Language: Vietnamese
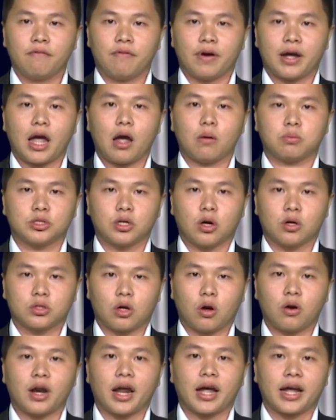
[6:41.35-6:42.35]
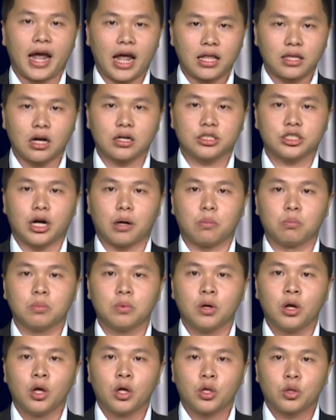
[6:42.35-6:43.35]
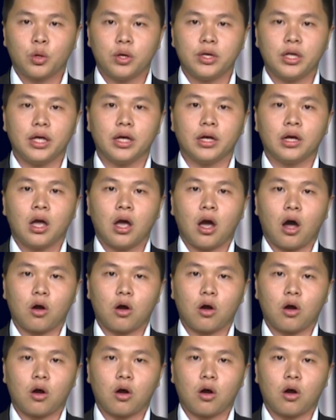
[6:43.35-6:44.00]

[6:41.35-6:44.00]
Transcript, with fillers: và các học trò tỏ ra khá thận trọng Tuy nhiên,